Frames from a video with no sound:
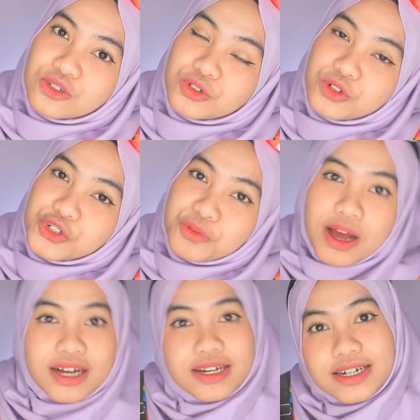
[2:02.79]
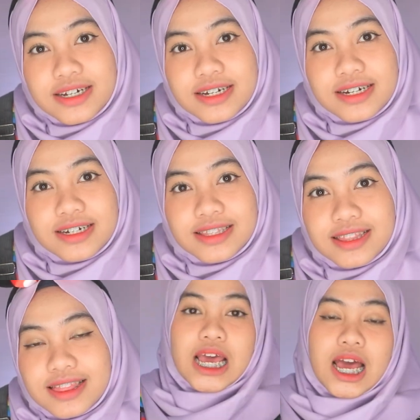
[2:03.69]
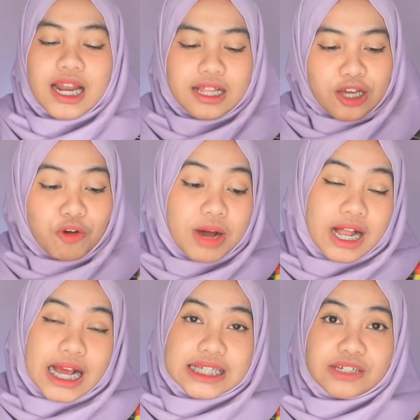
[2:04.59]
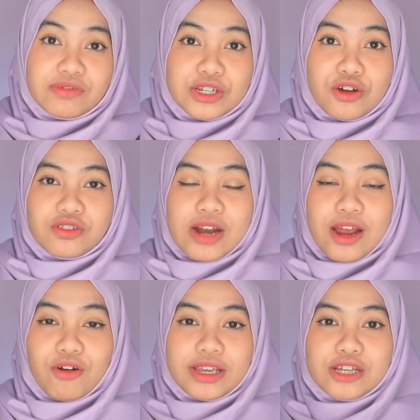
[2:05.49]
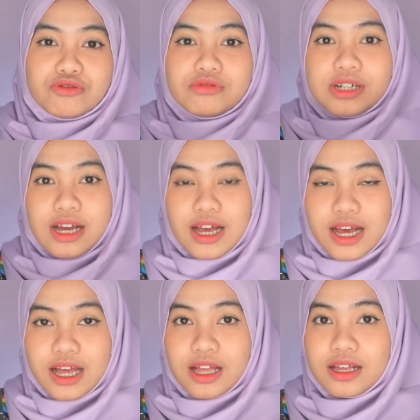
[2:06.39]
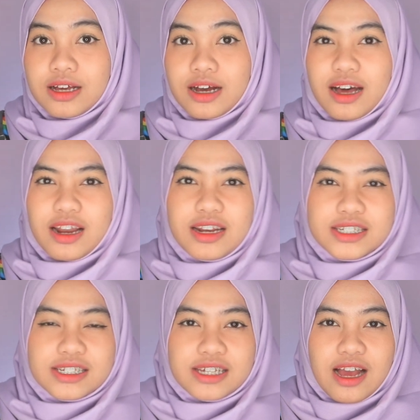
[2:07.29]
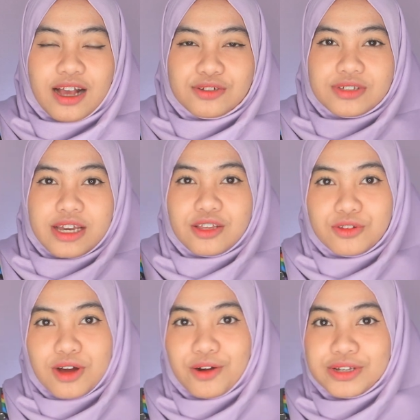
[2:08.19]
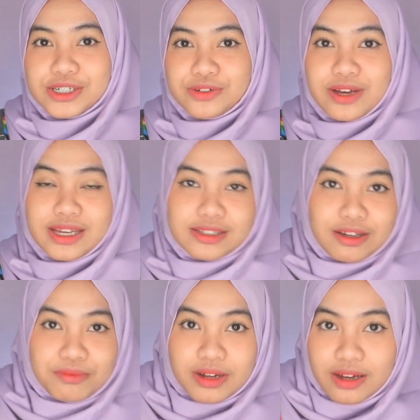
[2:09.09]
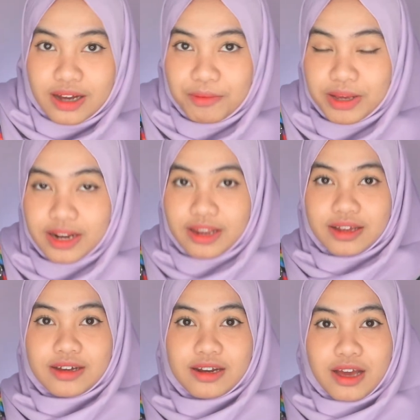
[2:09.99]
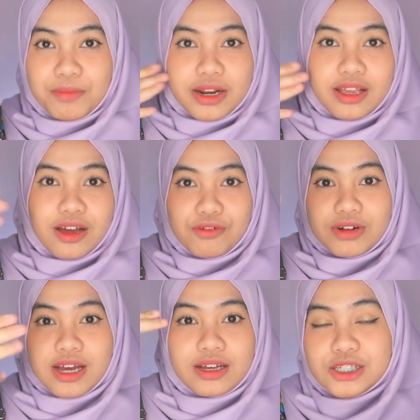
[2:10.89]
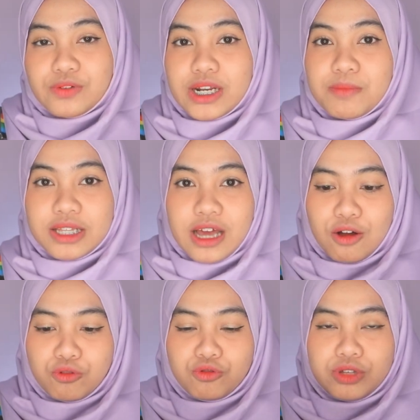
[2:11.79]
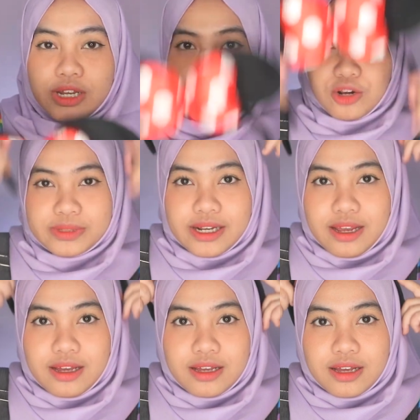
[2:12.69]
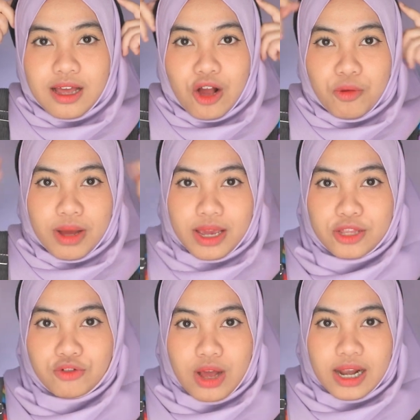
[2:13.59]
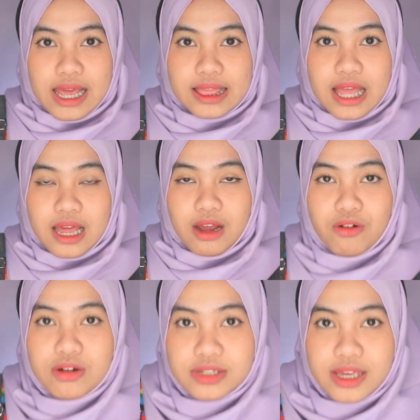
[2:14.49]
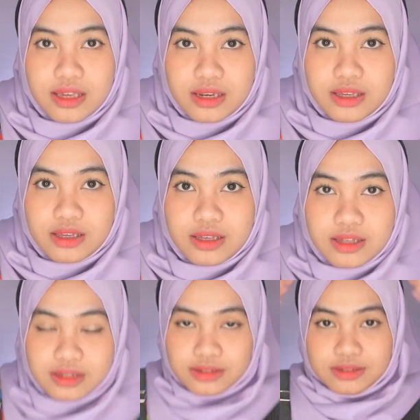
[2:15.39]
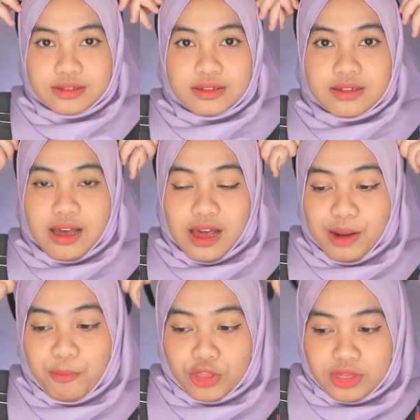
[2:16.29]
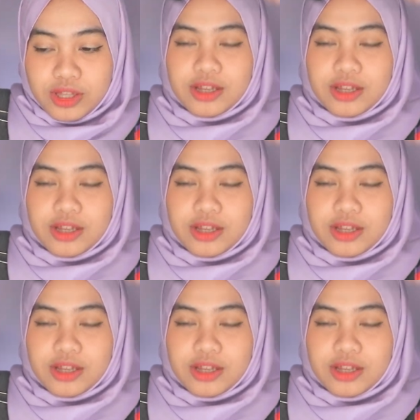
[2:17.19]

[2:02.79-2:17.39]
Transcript: tuh lucu banget nanti aku bakal kasih video try onnya juga karena di sini agak susah gitu aku nyesuaiin sama kameranya karena kameranya kan udah sesuai di mata aku jadi kalau misalnya aku pakai itu nggak kelihatan aku harus kayak gini repot